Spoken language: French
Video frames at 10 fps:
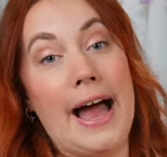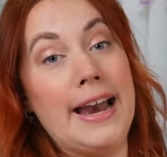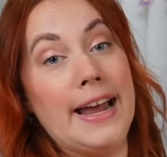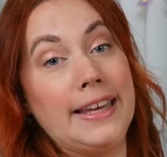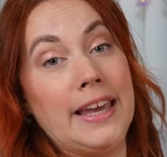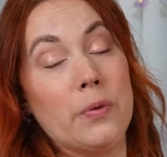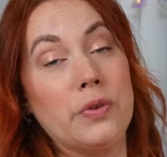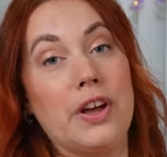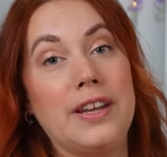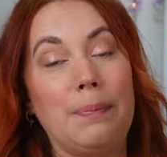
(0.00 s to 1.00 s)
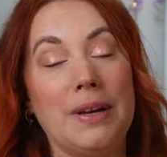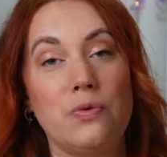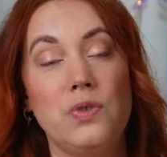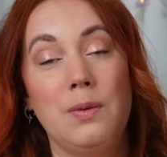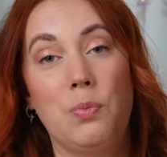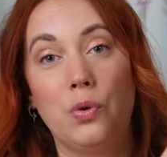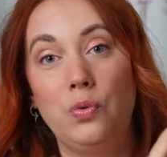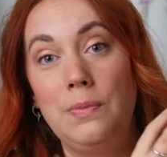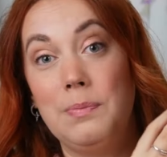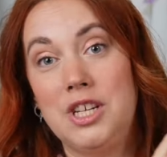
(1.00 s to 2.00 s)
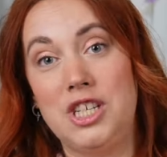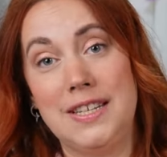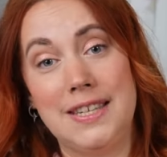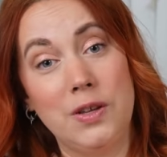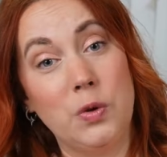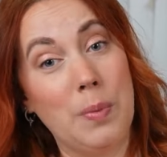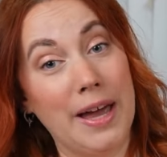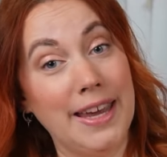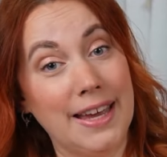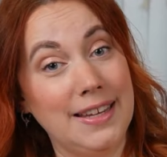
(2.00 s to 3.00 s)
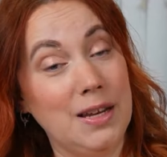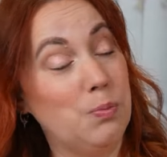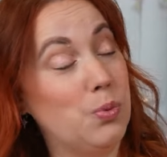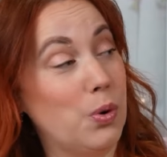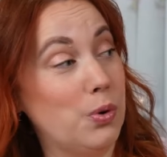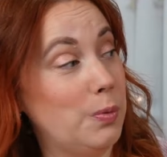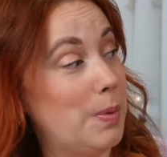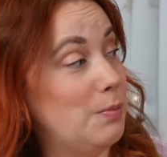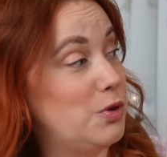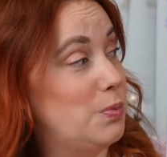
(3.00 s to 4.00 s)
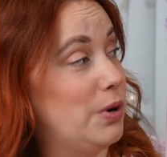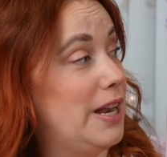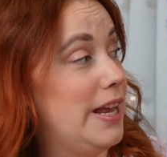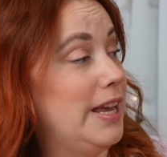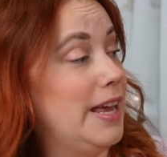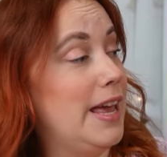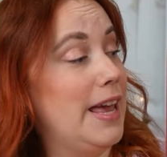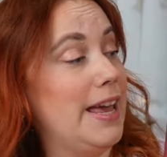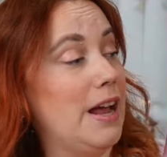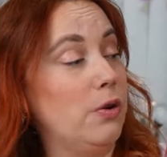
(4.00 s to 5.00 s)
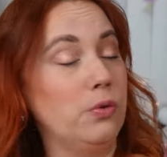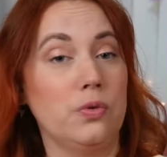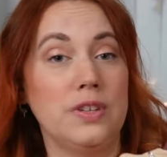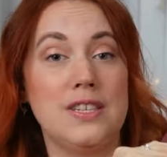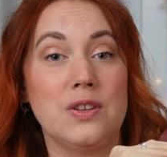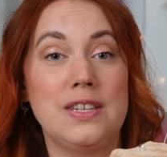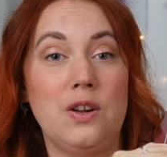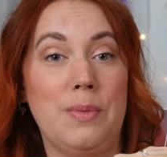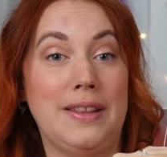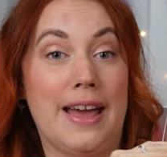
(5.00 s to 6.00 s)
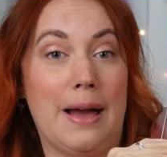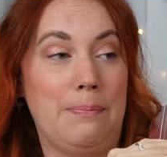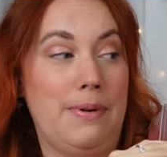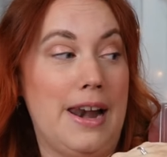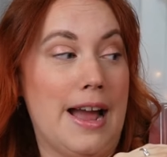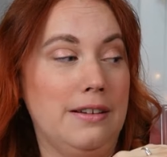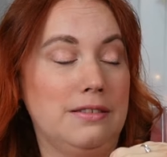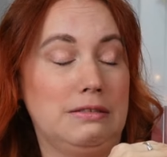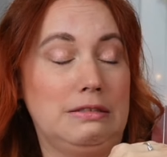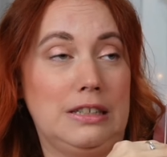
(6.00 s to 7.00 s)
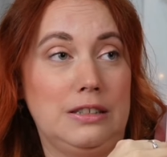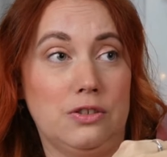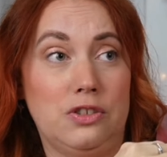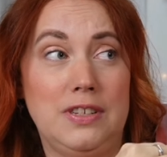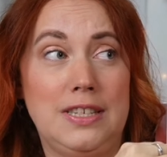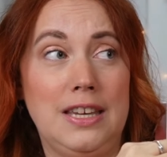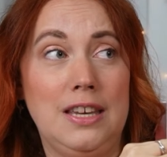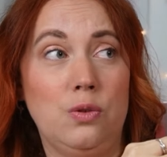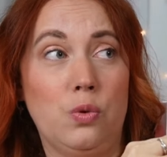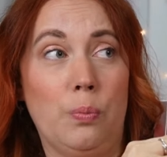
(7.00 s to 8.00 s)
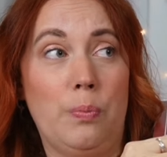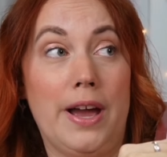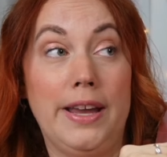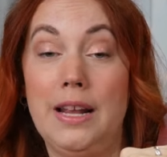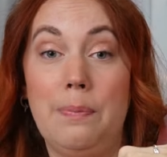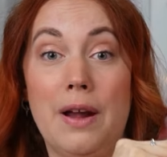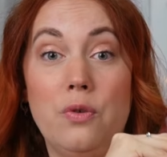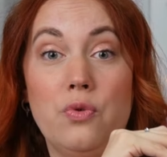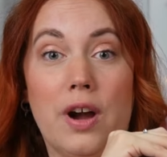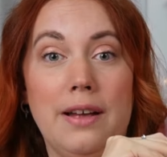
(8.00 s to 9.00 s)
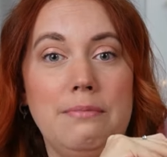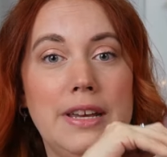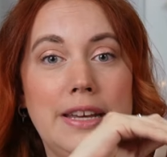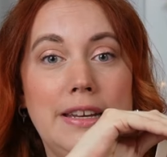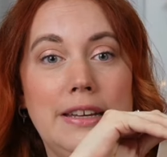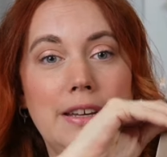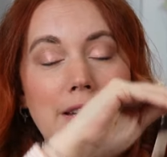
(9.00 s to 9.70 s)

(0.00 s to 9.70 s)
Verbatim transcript: À l'arrière, on a un aperçu des produits, mais j'ai essayé de ne pas regarder pour euh, ne pas me spoiler. Et alors, donc, on est censé le mettre à plat. Attends, je vais essayer qu'il ne tombe pas. Il n'est pas lourd, hein, mais...